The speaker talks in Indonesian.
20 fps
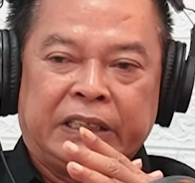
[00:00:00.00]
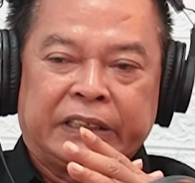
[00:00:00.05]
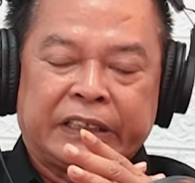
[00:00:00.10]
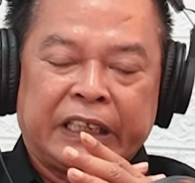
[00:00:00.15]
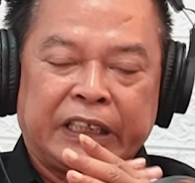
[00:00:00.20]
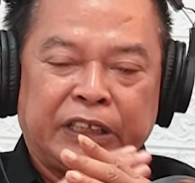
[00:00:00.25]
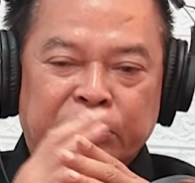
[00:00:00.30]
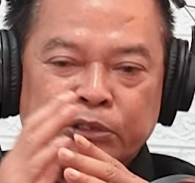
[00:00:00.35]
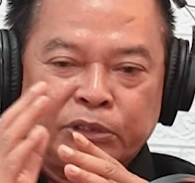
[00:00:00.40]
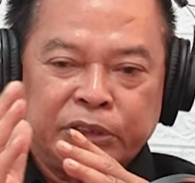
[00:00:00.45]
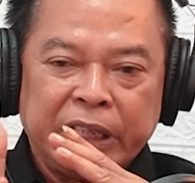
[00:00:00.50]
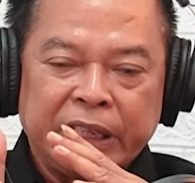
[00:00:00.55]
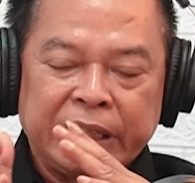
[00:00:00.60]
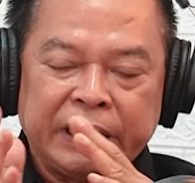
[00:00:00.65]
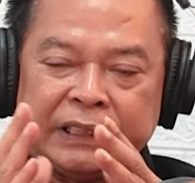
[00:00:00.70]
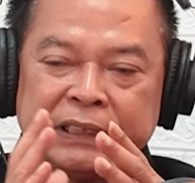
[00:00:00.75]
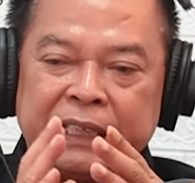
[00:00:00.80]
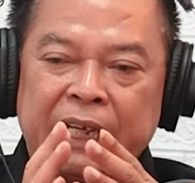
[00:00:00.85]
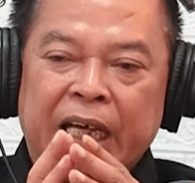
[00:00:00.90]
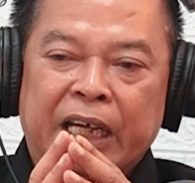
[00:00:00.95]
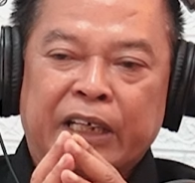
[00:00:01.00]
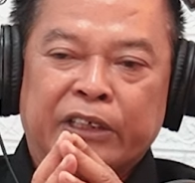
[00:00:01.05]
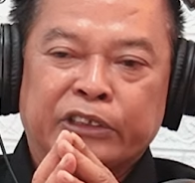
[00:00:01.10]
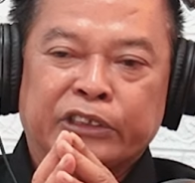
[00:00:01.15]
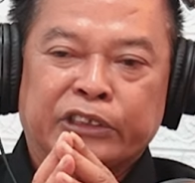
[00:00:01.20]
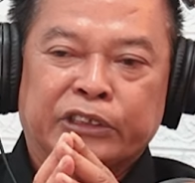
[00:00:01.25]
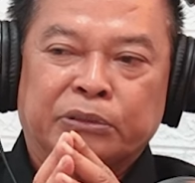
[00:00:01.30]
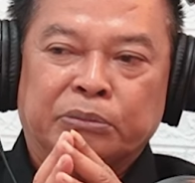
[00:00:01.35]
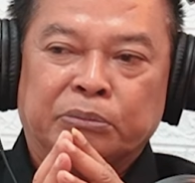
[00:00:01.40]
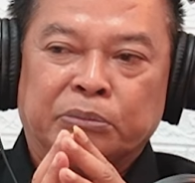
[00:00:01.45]
Tentunya kita
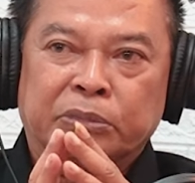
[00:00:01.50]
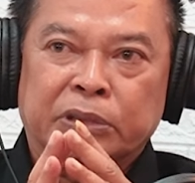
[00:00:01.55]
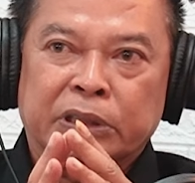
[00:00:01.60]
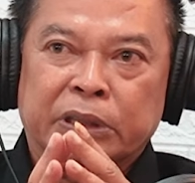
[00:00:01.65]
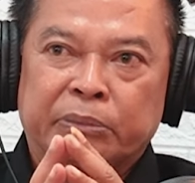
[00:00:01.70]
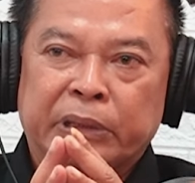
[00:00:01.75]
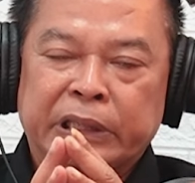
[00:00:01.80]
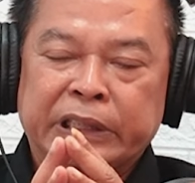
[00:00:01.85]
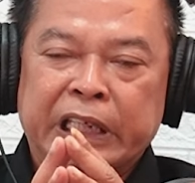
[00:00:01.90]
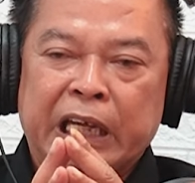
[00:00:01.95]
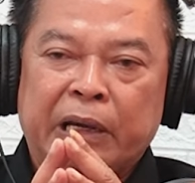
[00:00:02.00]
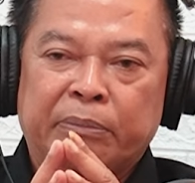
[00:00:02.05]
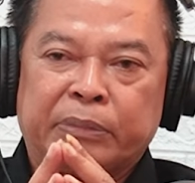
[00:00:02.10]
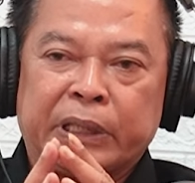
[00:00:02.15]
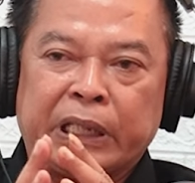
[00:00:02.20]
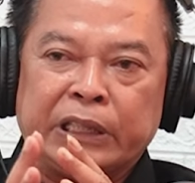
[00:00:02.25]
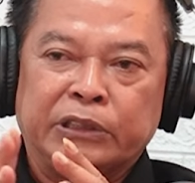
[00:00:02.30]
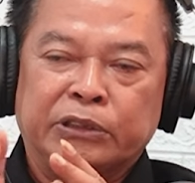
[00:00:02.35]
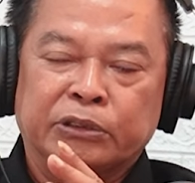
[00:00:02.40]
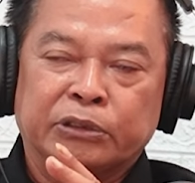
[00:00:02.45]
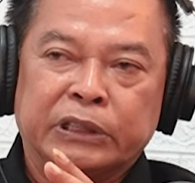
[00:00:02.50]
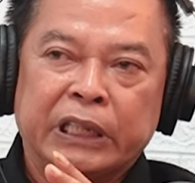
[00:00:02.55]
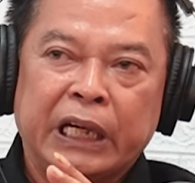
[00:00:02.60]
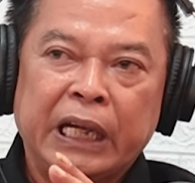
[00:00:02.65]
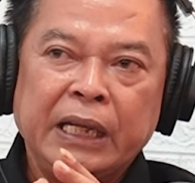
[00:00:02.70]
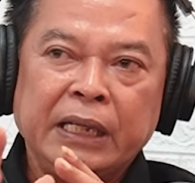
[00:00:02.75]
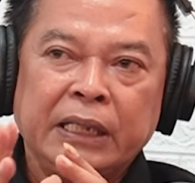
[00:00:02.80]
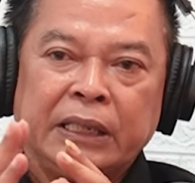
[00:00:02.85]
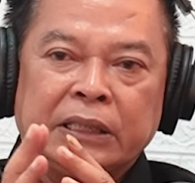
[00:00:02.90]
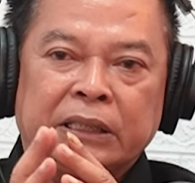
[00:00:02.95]
harus menyiapkan
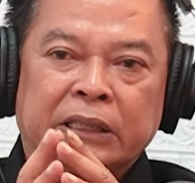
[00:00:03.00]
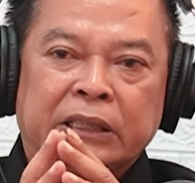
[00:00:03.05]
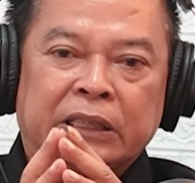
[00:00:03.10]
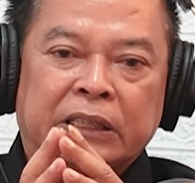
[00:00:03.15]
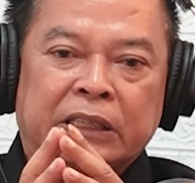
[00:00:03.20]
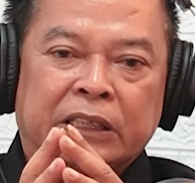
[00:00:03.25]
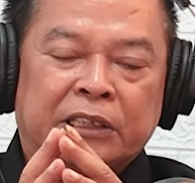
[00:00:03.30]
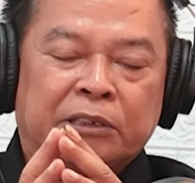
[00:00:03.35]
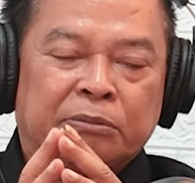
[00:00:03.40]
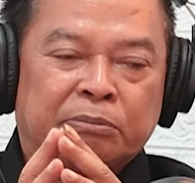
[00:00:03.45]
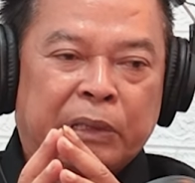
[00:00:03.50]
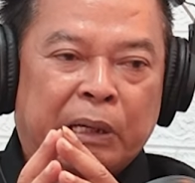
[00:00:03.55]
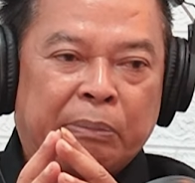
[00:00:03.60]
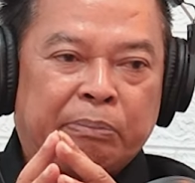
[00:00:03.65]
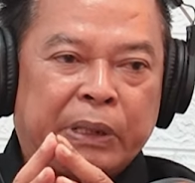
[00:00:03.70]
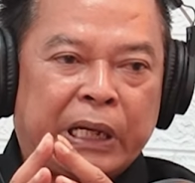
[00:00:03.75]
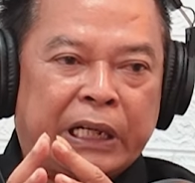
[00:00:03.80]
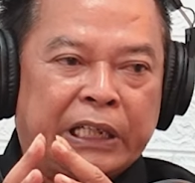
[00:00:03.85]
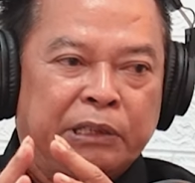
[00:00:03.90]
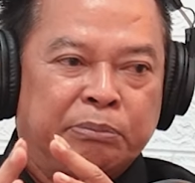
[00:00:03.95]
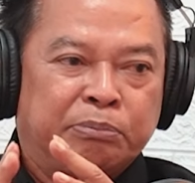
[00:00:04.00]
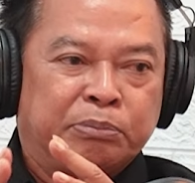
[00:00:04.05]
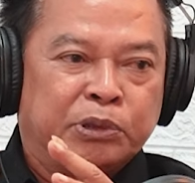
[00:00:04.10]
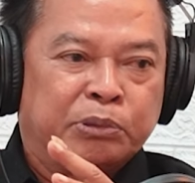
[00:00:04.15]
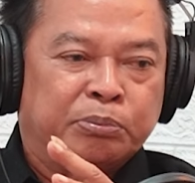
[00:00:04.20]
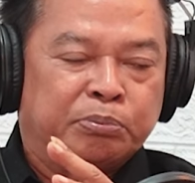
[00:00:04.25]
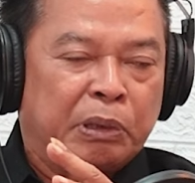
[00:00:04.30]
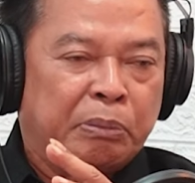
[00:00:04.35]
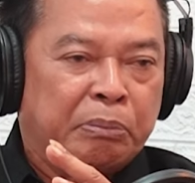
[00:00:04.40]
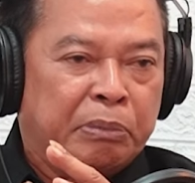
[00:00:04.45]
juga Bapak
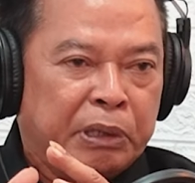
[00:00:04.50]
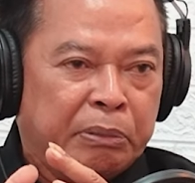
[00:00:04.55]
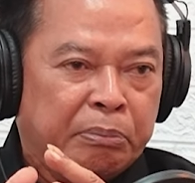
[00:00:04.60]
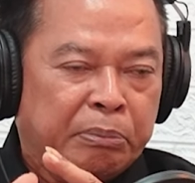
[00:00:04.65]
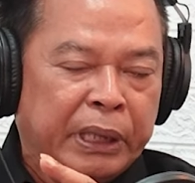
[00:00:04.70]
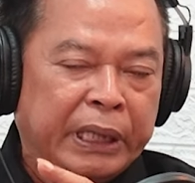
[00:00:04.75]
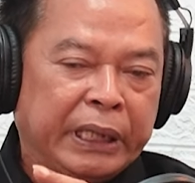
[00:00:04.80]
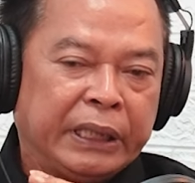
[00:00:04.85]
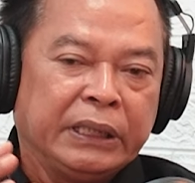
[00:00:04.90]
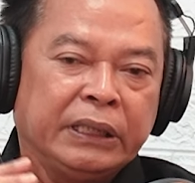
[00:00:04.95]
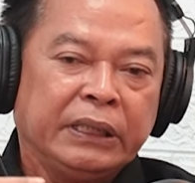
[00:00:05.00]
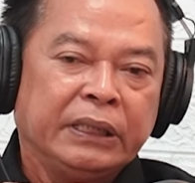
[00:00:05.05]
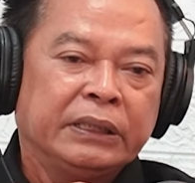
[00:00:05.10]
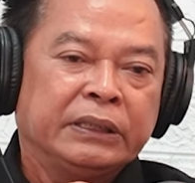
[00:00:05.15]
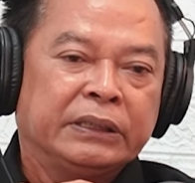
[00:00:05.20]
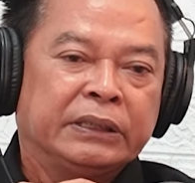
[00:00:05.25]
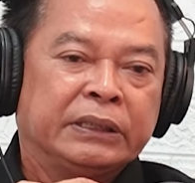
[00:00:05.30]
Ibu pembimbing